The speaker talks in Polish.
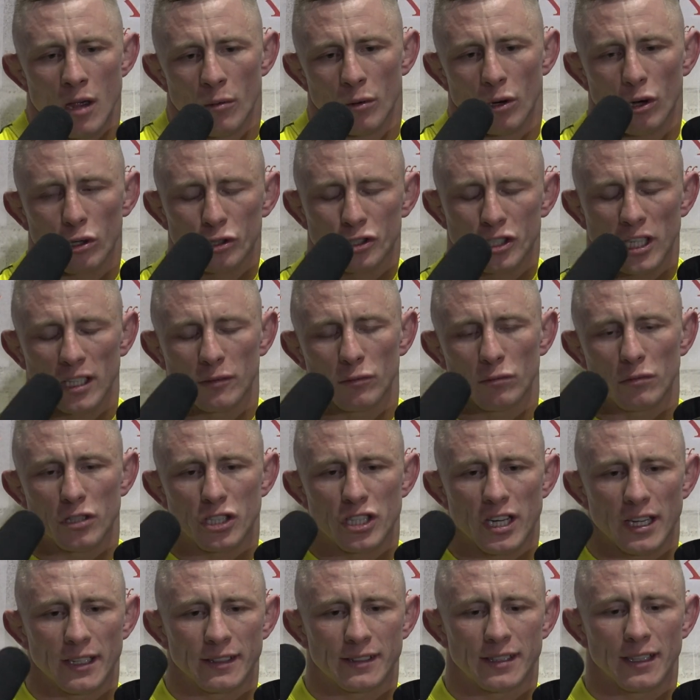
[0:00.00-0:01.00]
Bo od 7
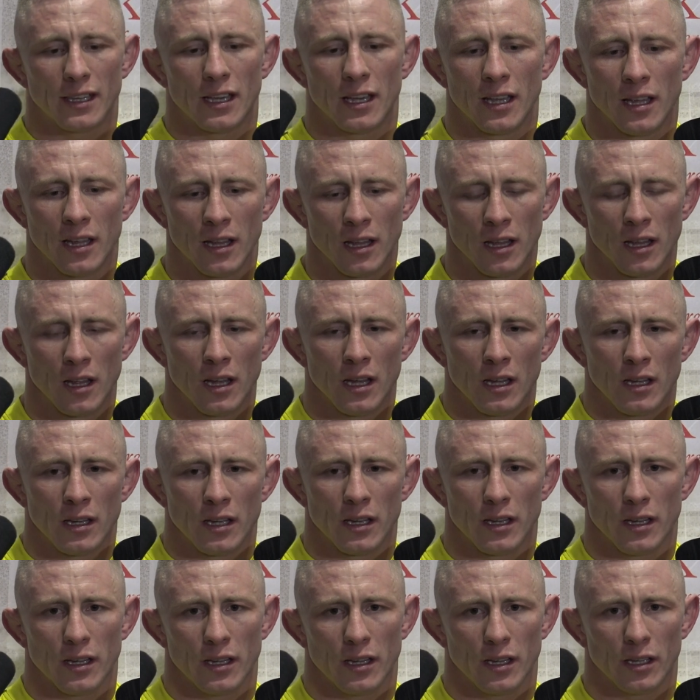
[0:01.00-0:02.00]
miesięcy
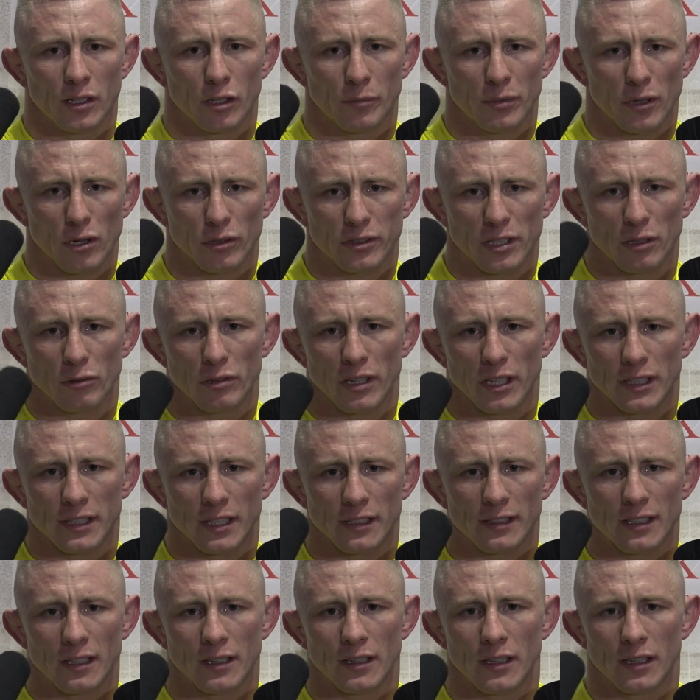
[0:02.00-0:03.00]
E, dopiero trenuję e,
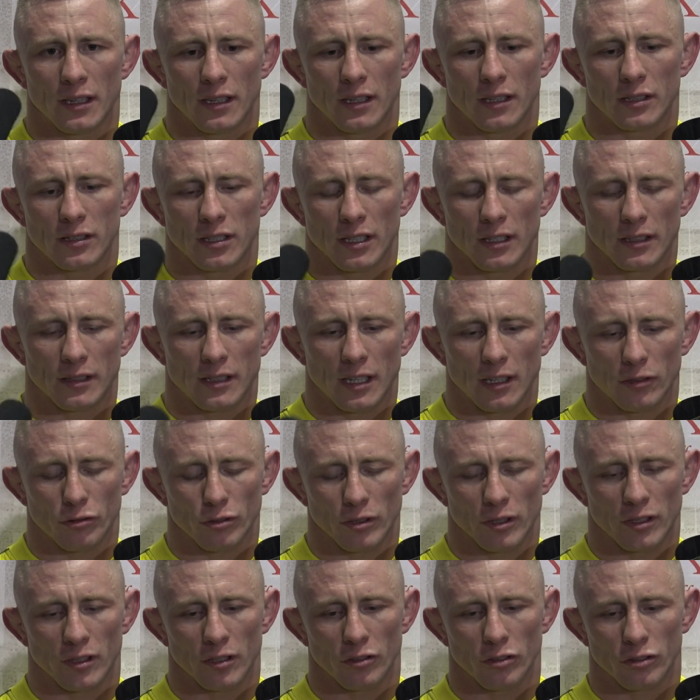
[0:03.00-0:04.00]
te, te, te
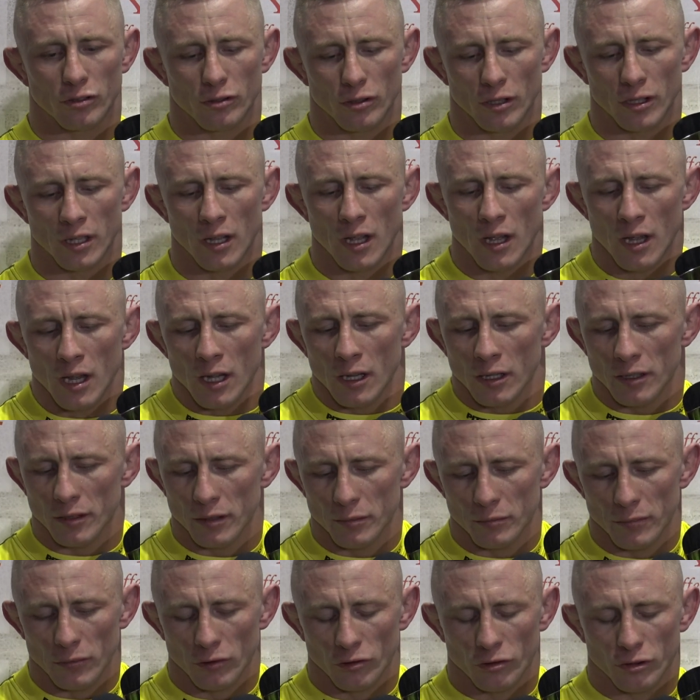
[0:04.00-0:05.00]

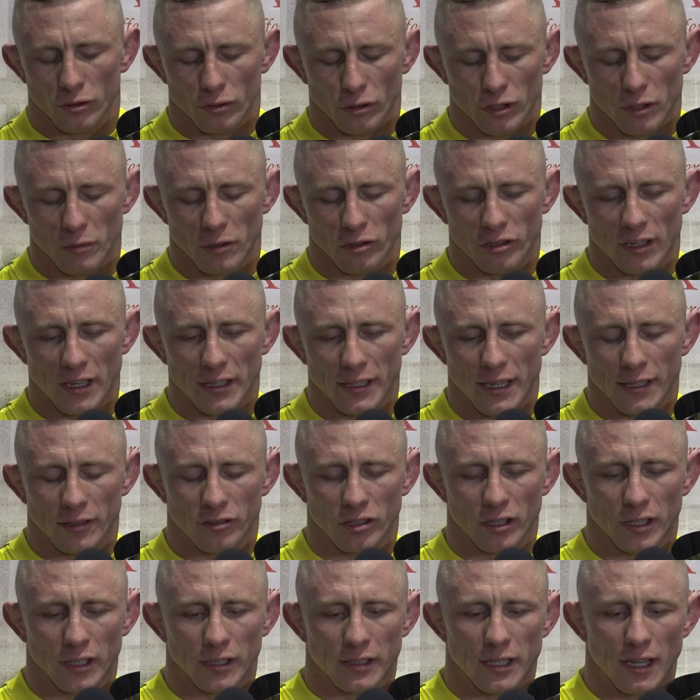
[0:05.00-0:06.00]
e, sztuki mieszane,
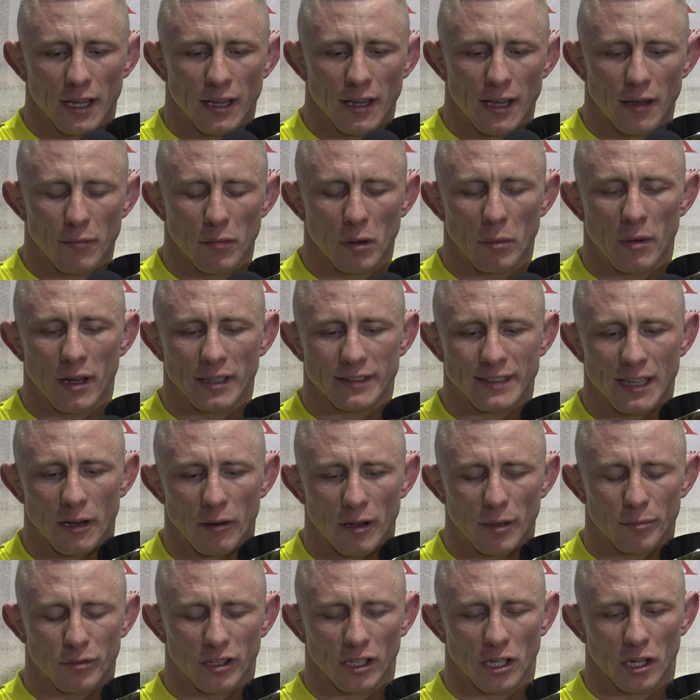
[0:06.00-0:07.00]
czyli te MMA
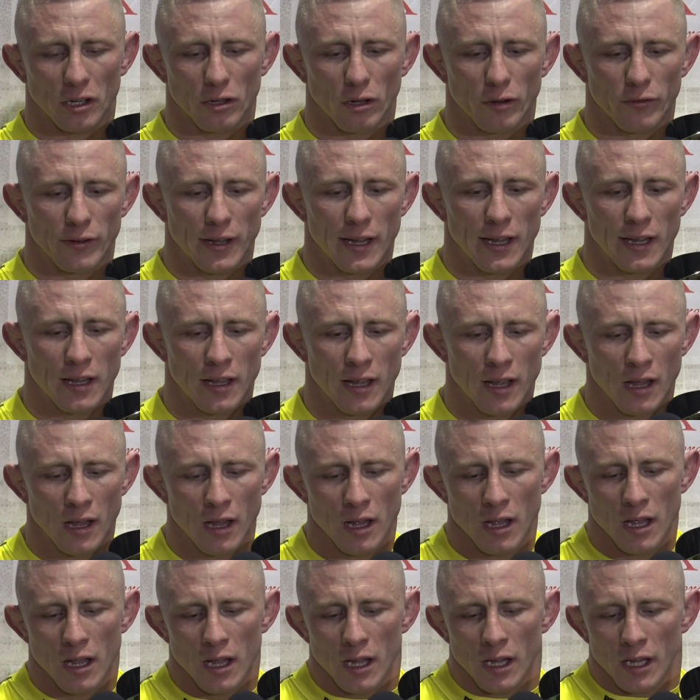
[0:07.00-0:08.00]
całe, przekrojowe
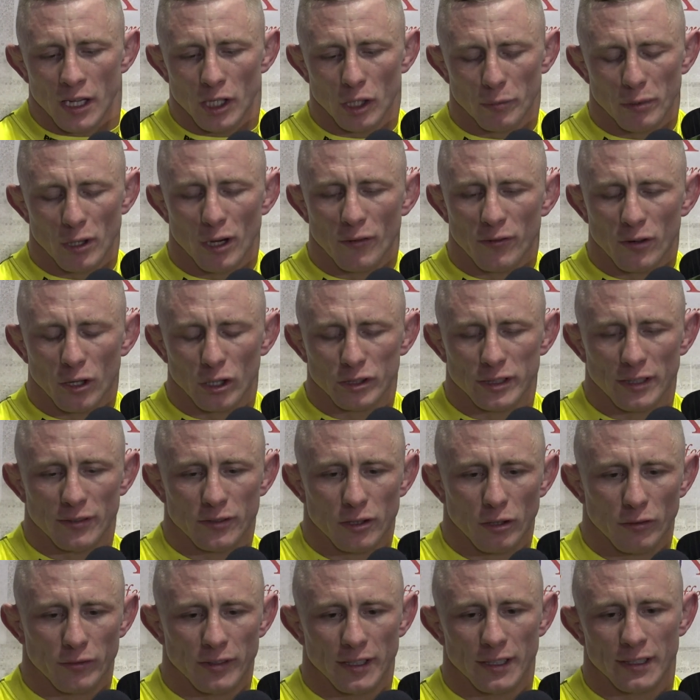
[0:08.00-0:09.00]
i dopiero wchodzę w
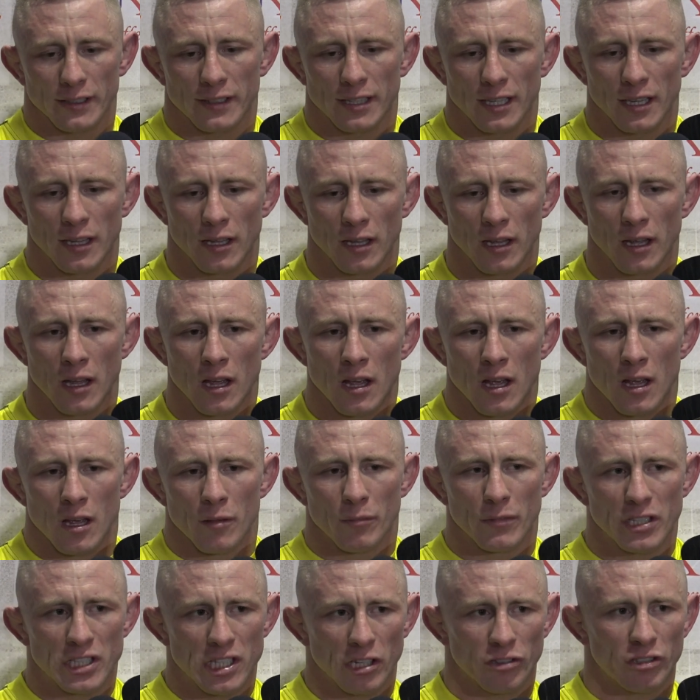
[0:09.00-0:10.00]
to, więc
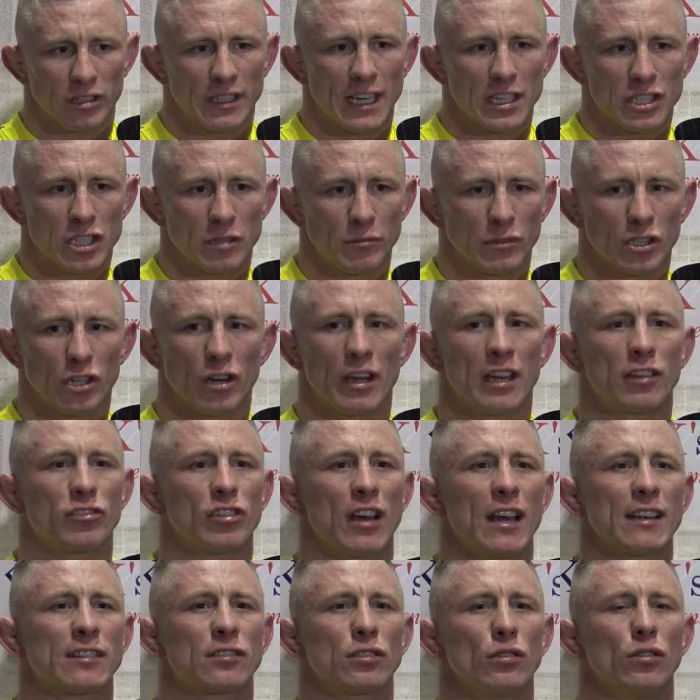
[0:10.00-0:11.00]
myślę, że dajcie mi trochę
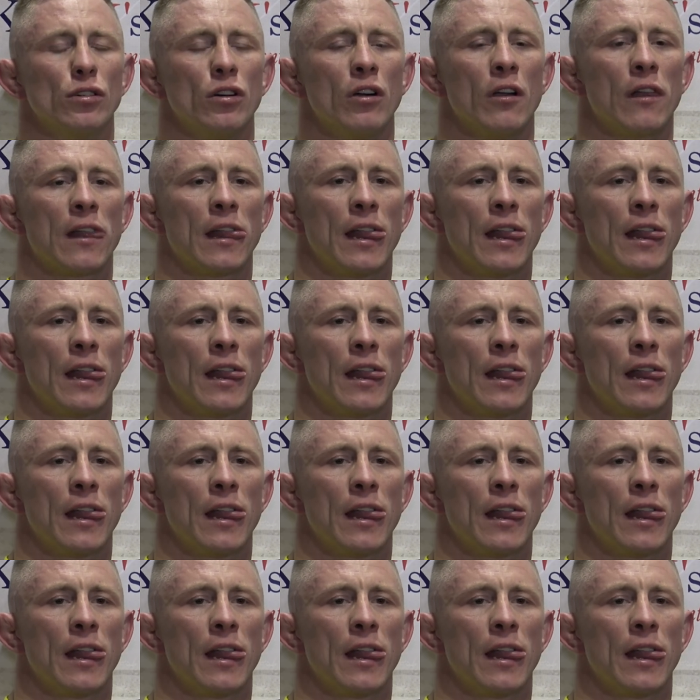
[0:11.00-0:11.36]
czasu